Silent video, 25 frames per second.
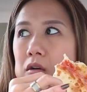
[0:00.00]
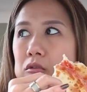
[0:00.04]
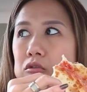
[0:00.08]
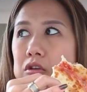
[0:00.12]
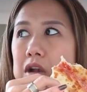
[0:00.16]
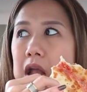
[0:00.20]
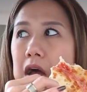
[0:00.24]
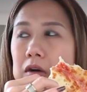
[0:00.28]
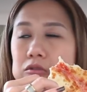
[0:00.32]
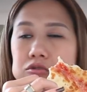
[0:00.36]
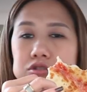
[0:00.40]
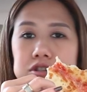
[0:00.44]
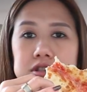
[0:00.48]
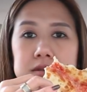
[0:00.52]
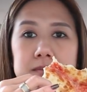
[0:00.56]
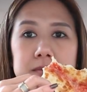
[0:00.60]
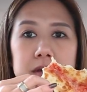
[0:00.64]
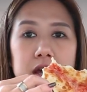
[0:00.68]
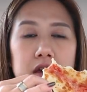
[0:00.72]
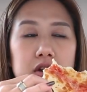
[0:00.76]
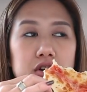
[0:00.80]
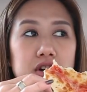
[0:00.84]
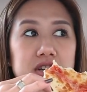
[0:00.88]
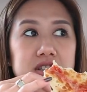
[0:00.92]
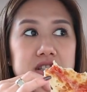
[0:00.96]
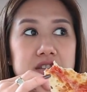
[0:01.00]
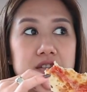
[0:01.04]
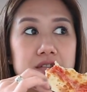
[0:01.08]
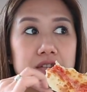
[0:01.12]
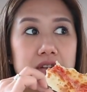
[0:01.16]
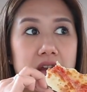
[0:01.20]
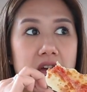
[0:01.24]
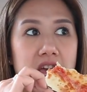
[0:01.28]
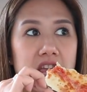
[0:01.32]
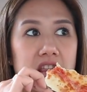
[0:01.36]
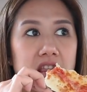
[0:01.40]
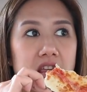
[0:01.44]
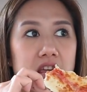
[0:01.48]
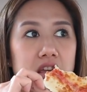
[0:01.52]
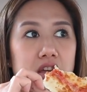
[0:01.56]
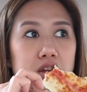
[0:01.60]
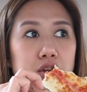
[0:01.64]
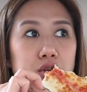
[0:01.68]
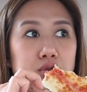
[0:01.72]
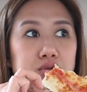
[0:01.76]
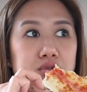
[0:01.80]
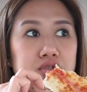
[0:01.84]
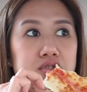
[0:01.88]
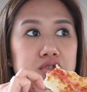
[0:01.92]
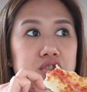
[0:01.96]
Wala akong gym ngayon kasi Friday,
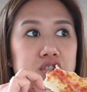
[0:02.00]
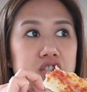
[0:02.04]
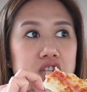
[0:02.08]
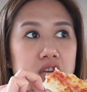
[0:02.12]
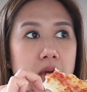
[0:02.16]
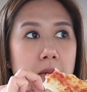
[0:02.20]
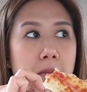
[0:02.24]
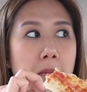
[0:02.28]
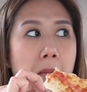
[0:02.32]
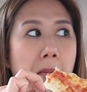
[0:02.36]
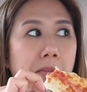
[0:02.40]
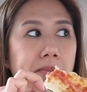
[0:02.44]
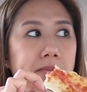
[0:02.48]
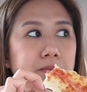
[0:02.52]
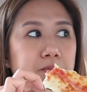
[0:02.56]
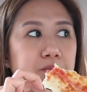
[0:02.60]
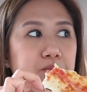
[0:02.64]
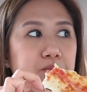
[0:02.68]
close yung gym.